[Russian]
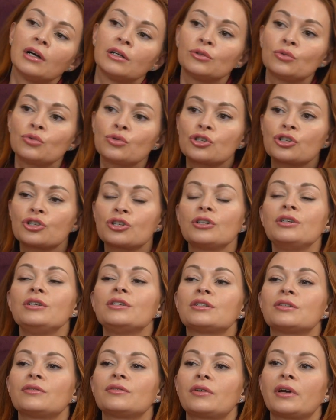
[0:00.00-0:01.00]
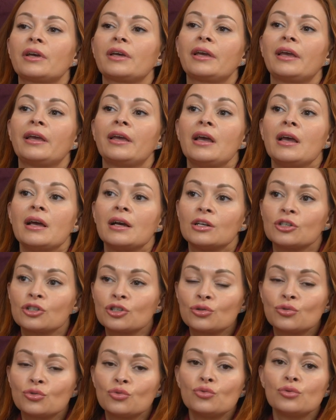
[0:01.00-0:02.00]
души своей
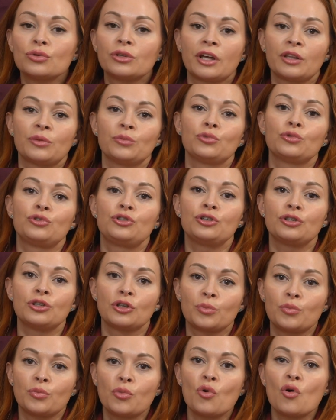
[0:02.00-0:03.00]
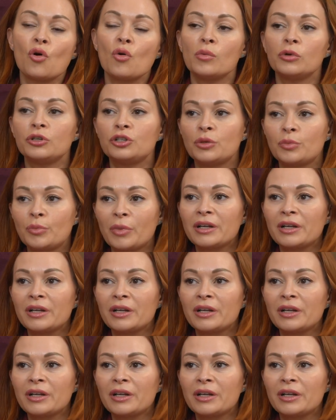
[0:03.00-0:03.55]
ждут от мужчины помощи,